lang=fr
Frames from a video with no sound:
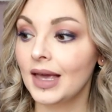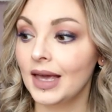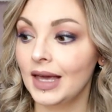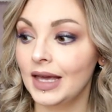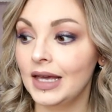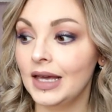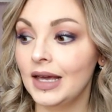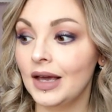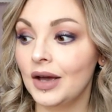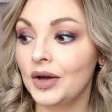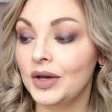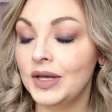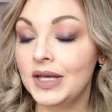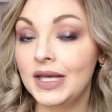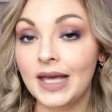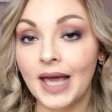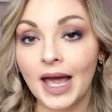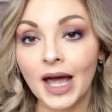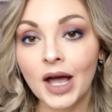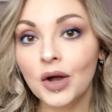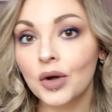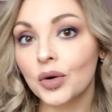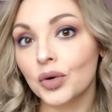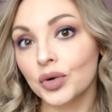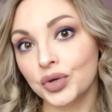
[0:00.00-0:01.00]
Et euh,
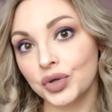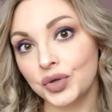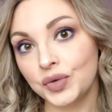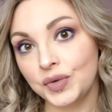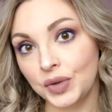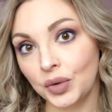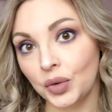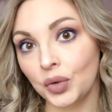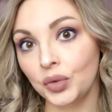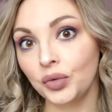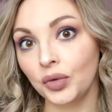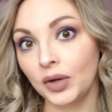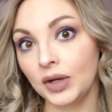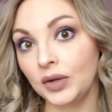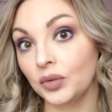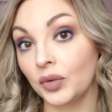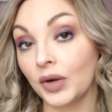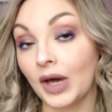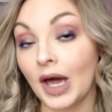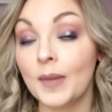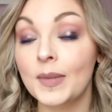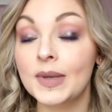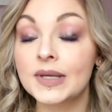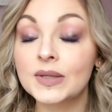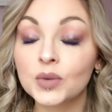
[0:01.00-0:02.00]
hier quand je suis retournée
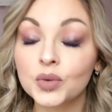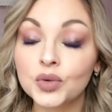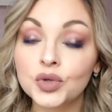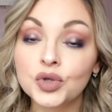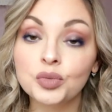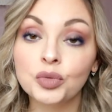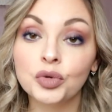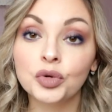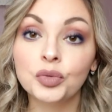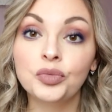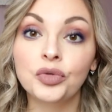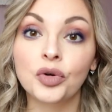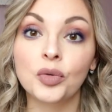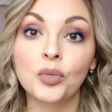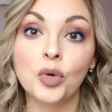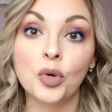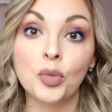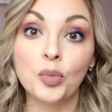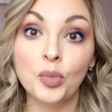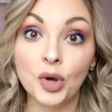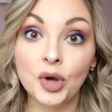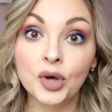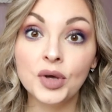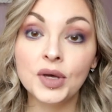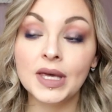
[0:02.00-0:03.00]
donc à Maison du Monde pour
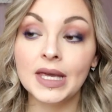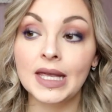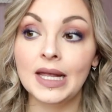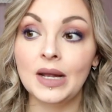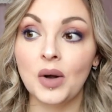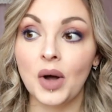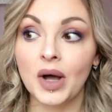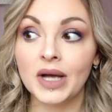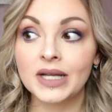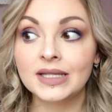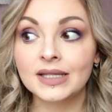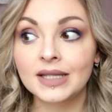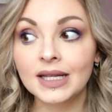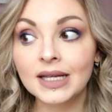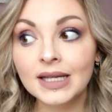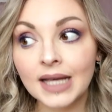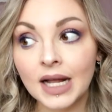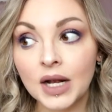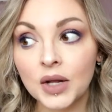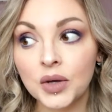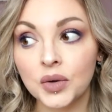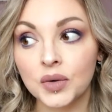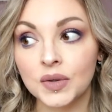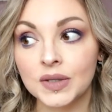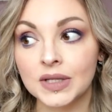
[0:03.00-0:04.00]
mon mug, il en restait
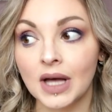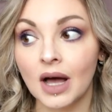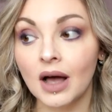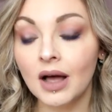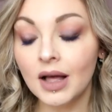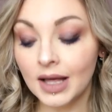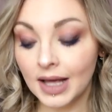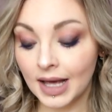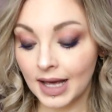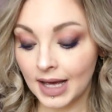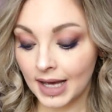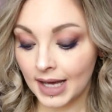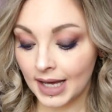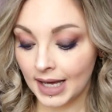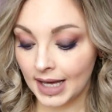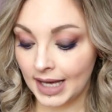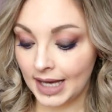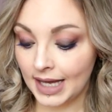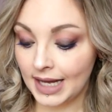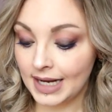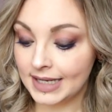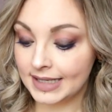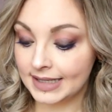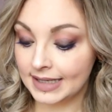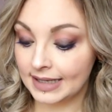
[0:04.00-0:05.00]
quelques-uns
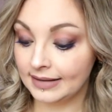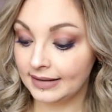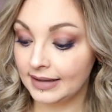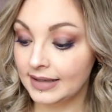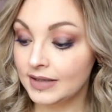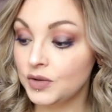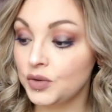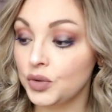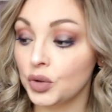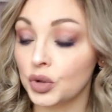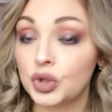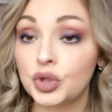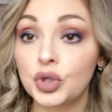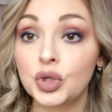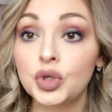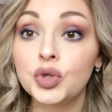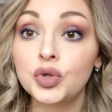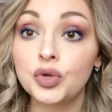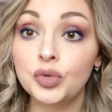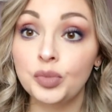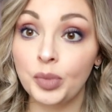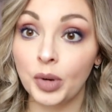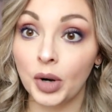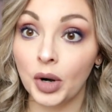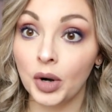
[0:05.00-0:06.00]
et ils étaient sur ce
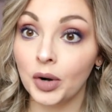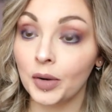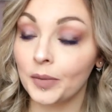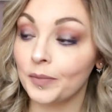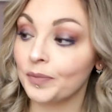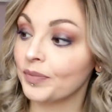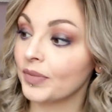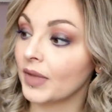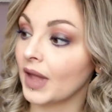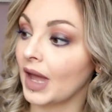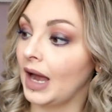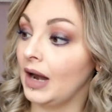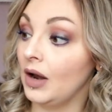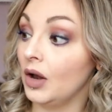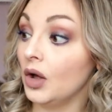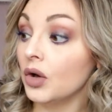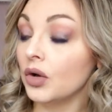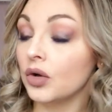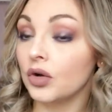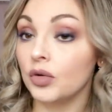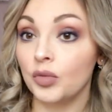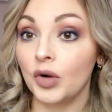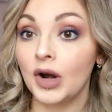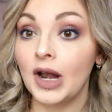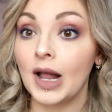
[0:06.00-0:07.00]
support.
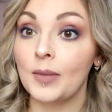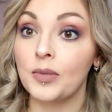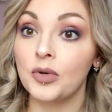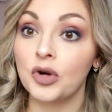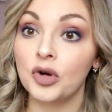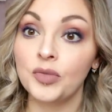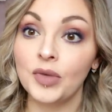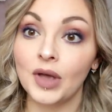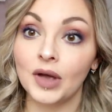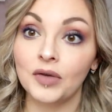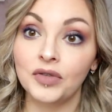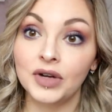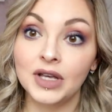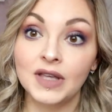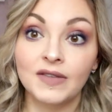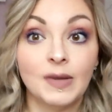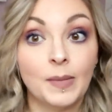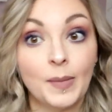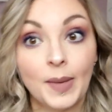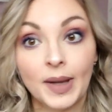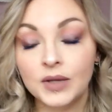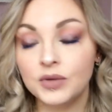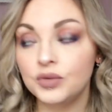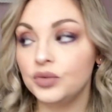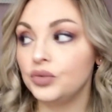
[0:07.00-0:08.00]
Alors que moi la première fois il n'y
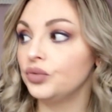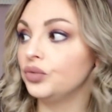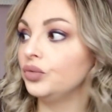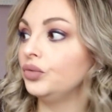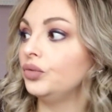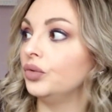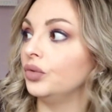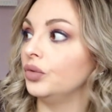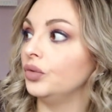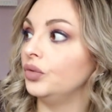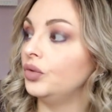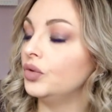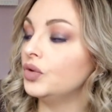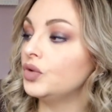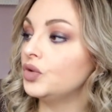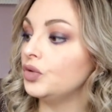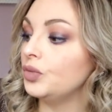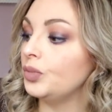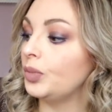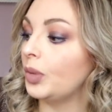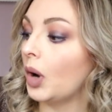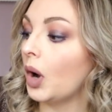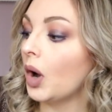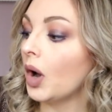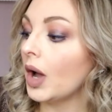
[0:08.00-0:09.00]
avait pas du tout de, de
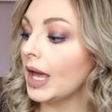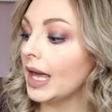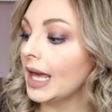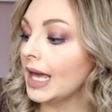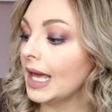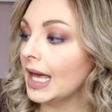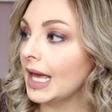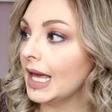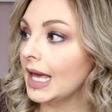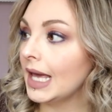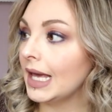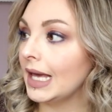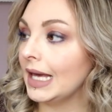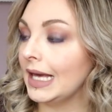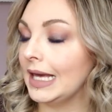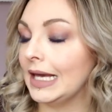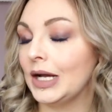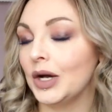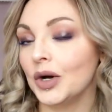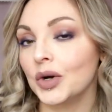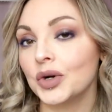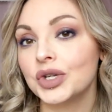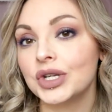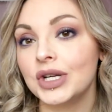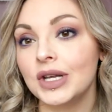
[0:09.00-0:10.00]
support. Et
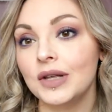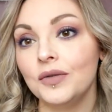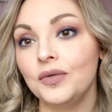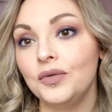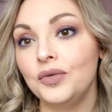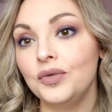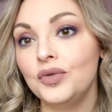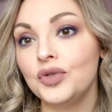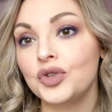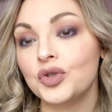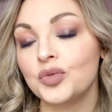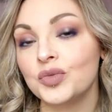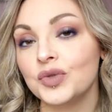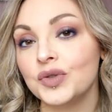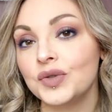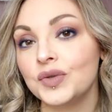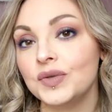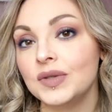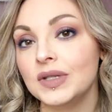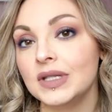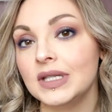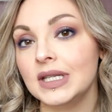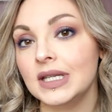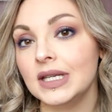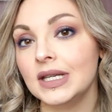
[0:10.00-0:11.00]
quand je l'ai vu, je me
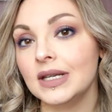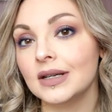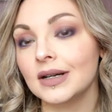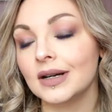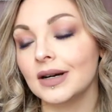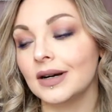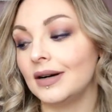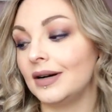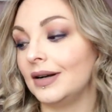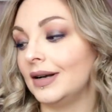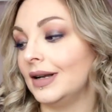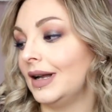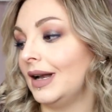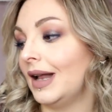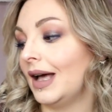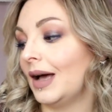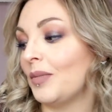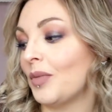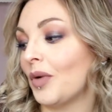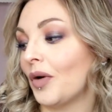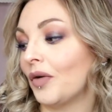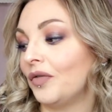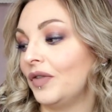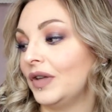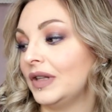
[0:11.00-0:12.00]
suis dit, oh là là,
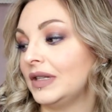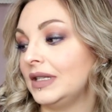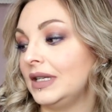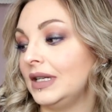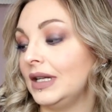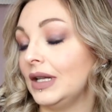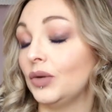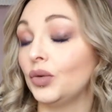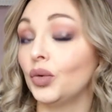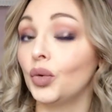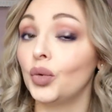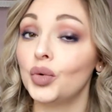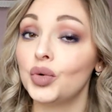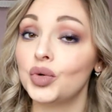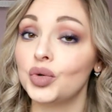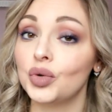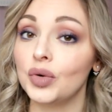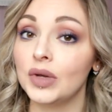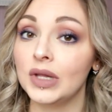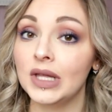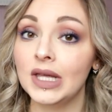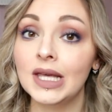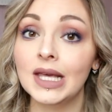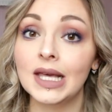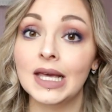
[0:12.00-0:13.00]
mais en fait, il est trop
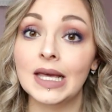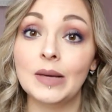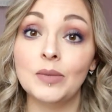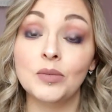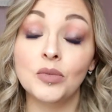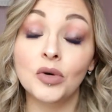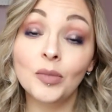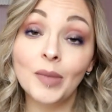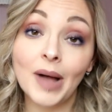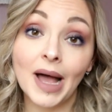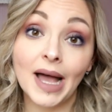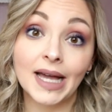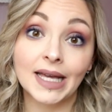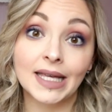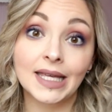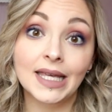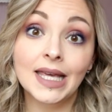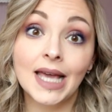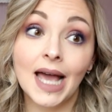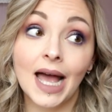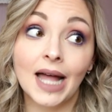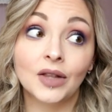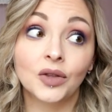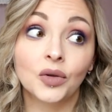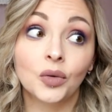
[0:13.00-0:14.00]
joli. Et mon
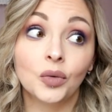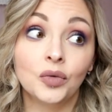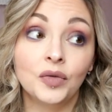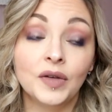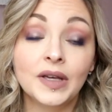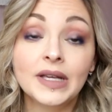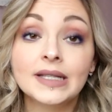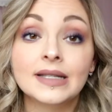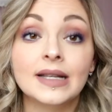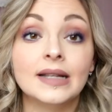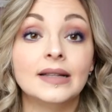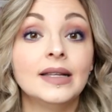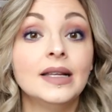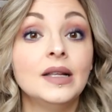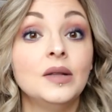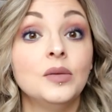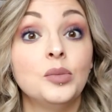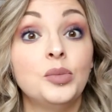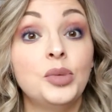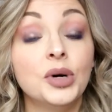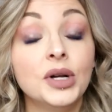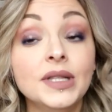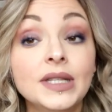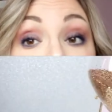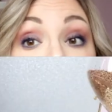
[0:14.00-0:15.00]
mari a trouvé que c'était une
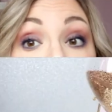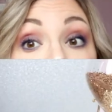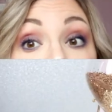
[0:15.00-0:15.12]
bonne